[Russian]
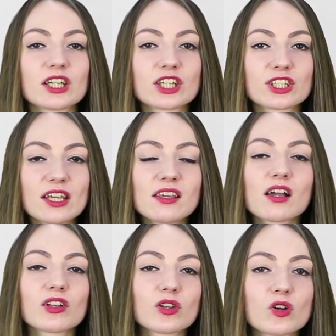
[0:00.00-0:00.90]

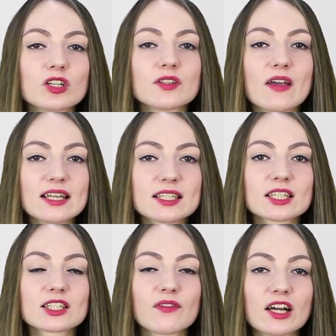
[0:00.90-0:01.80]
хэштеги, которые
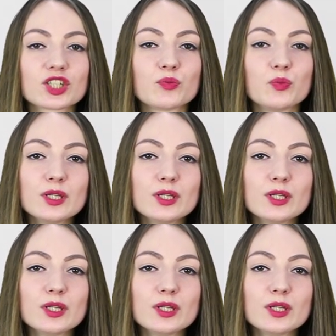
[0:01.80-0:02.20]
связаны с вашим